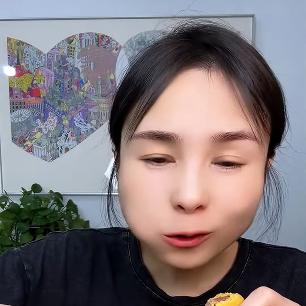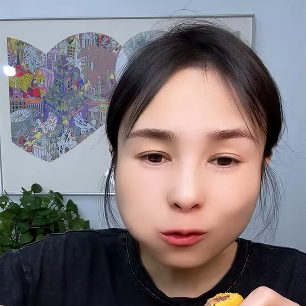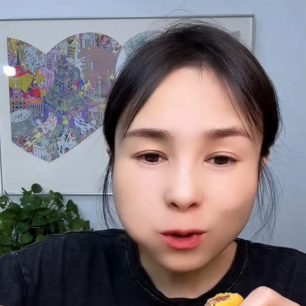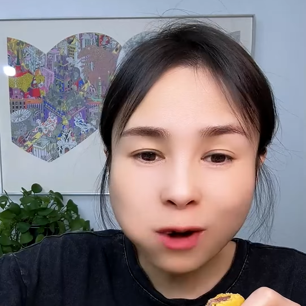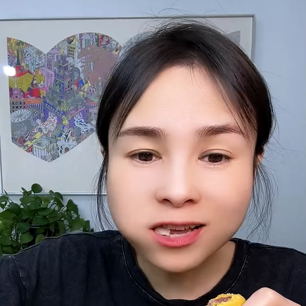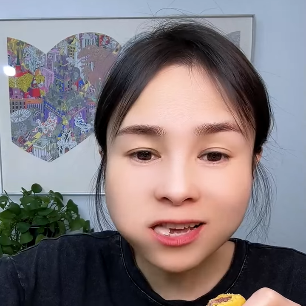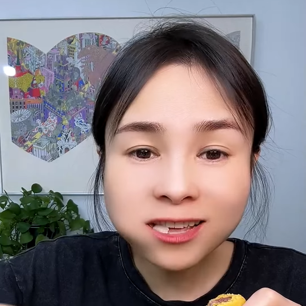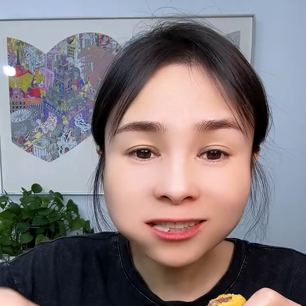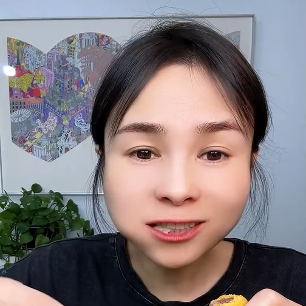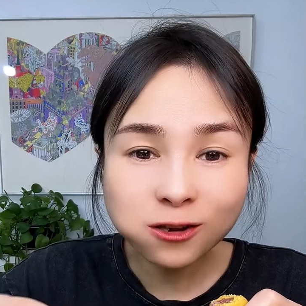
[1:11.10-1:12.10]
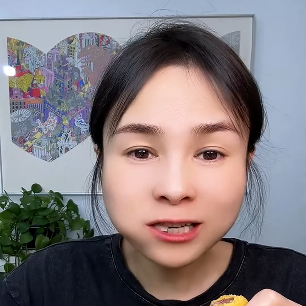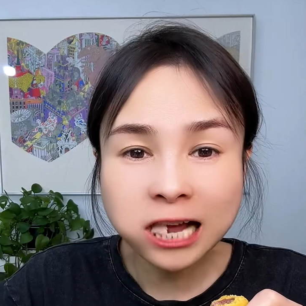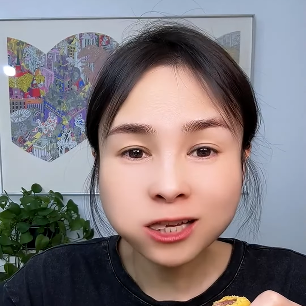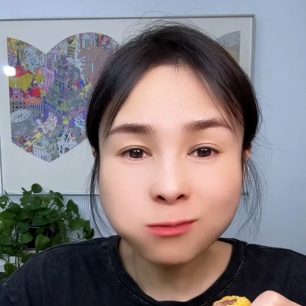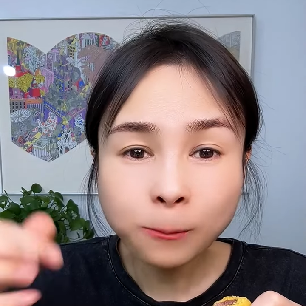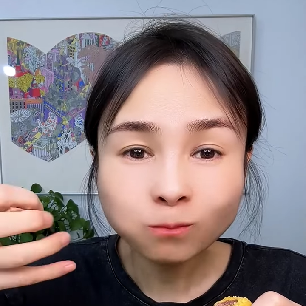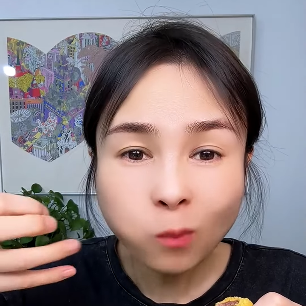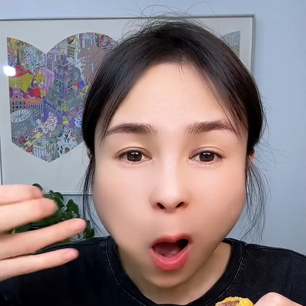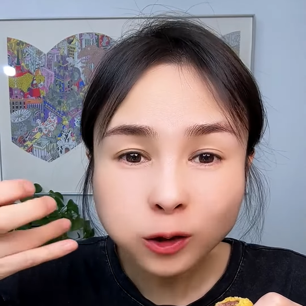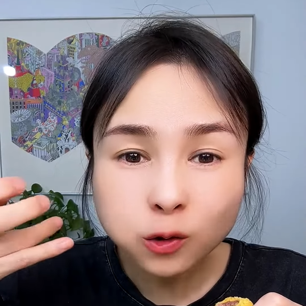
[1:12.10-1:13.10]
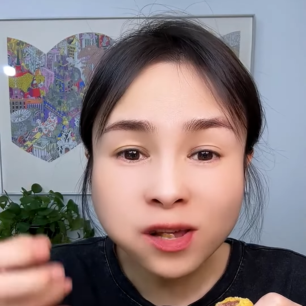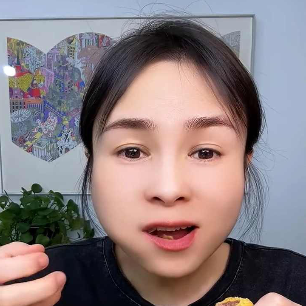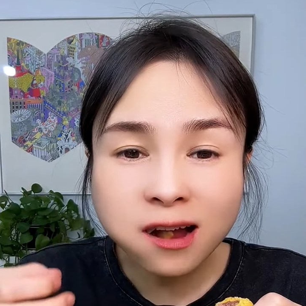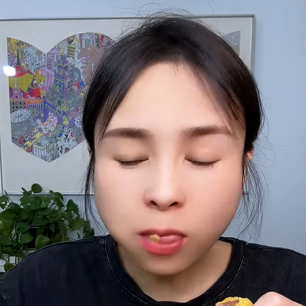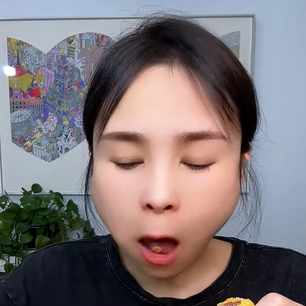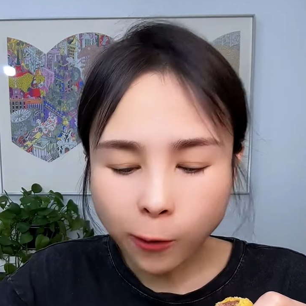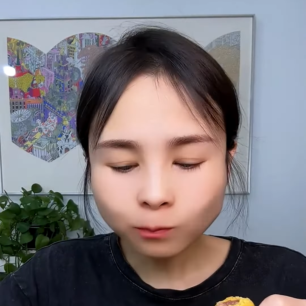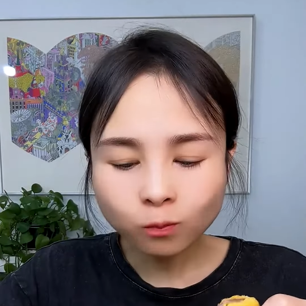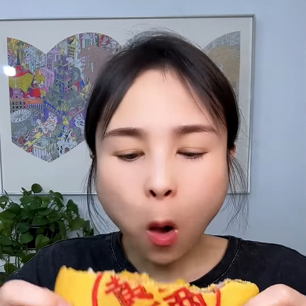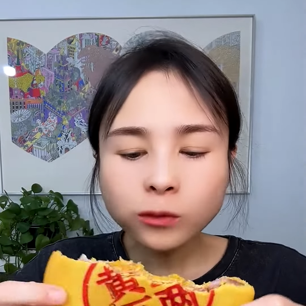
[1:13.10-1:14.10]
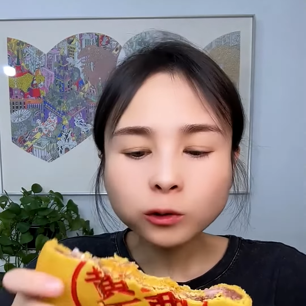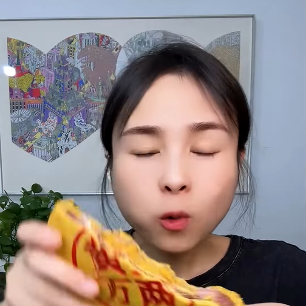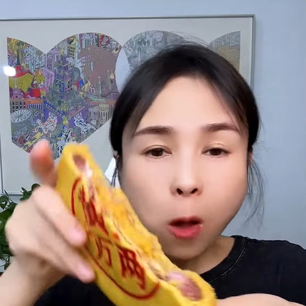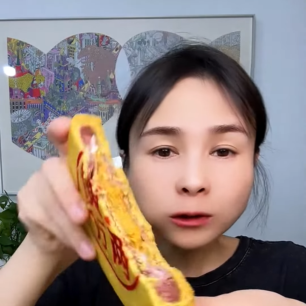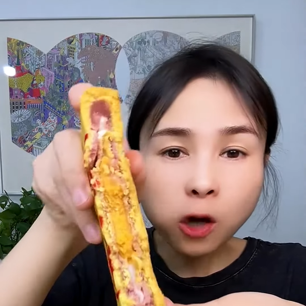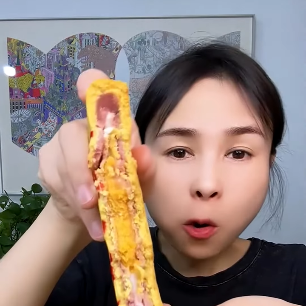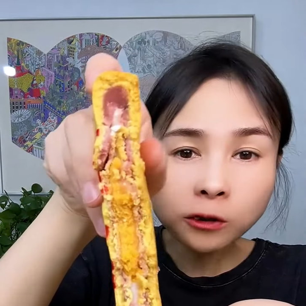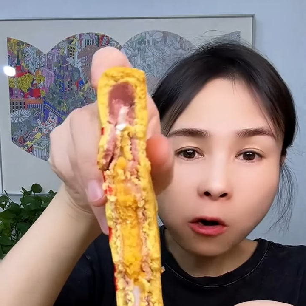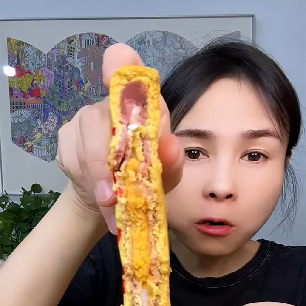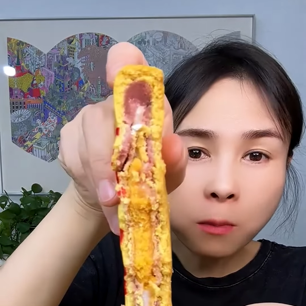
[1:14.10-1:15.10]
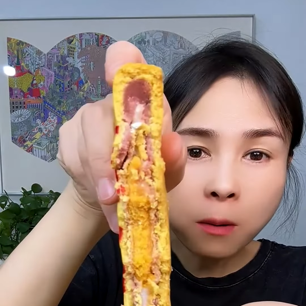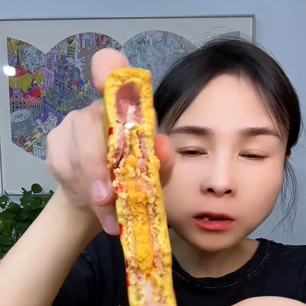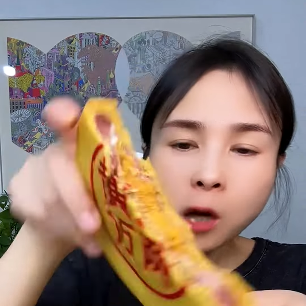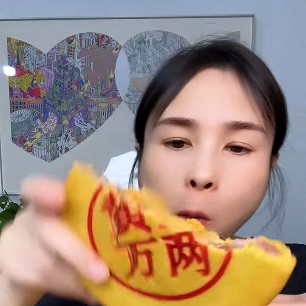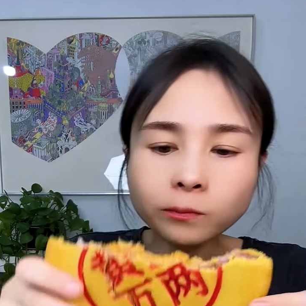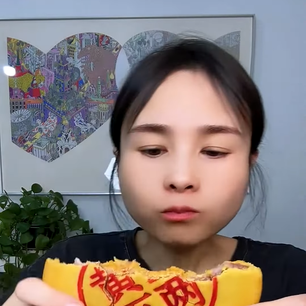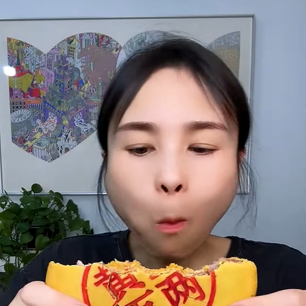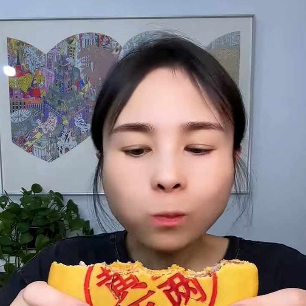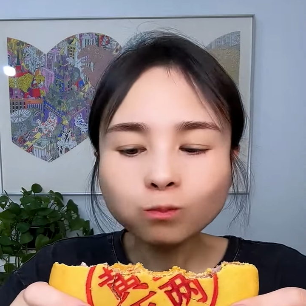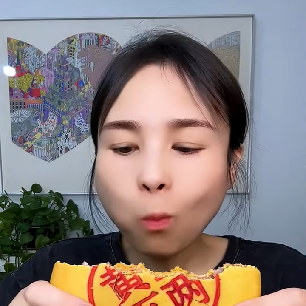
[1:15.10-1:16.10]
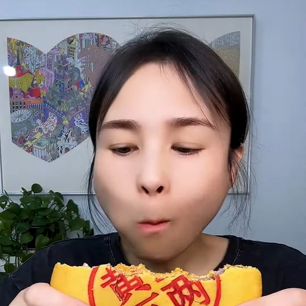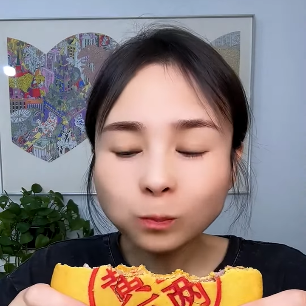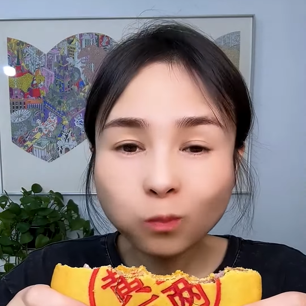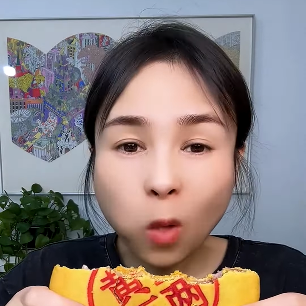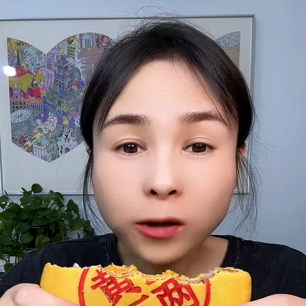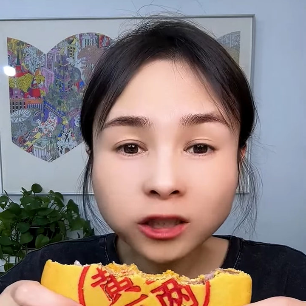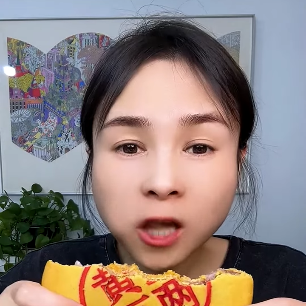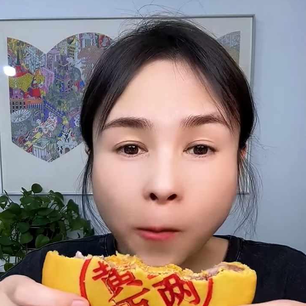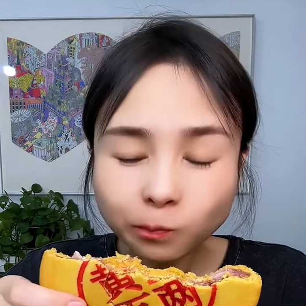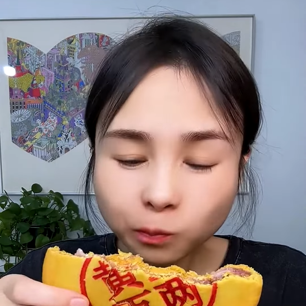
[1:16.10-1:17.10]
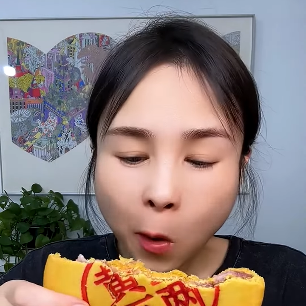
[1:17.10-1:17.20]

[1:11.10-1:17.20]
东北话噎挺，你知道啥意思吗？就是噎人。小口小口的慢慢嚼，很香，